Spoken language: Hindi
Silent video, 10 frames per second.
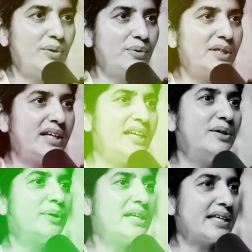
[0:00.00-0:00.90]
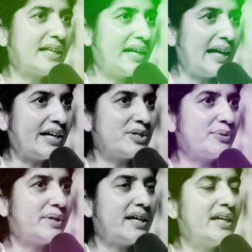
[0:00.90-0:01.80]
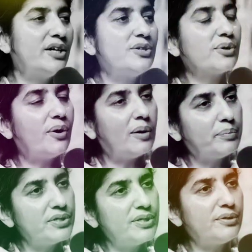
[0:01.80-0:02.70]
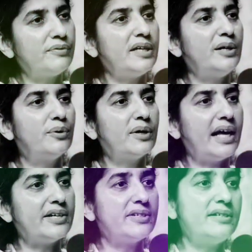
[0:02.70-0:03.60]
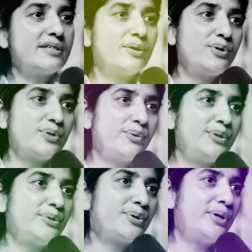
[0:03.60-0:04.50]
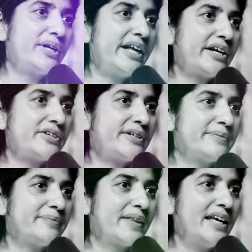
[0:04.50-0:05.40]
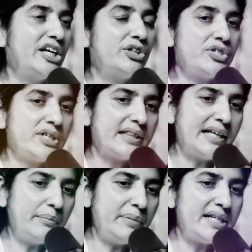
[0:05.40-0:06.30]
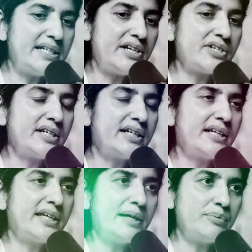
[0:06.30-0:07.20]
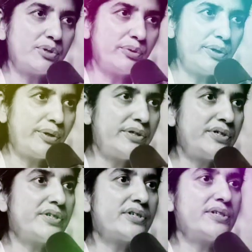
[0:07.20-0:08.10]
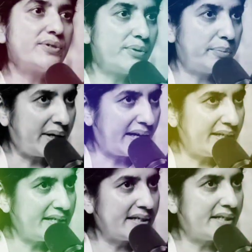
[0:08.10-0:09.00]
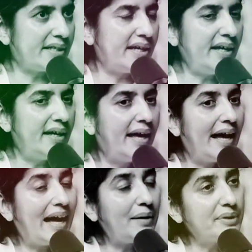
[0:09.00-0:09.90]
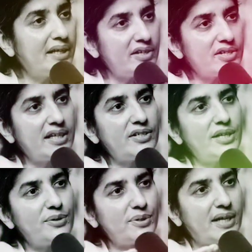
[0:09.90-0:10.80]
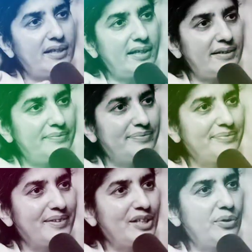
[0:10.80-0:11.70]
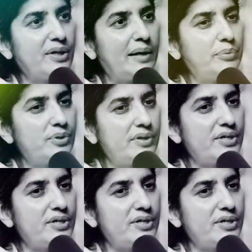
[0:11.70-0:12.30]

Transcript: ईगो उनके ईगो के साथ क्लैश हो रहा है सो ऑपोजिट ऑफ ईगो क्लैश इज सोल टू सोल कनेक्शन तो जितना मेडिटेशन करके आप सोल कॉन्शियसनेस को प्रैक्टिस करते हैं आपके रिश्ते चेंज हो जाते हैं क्योंकि आप उस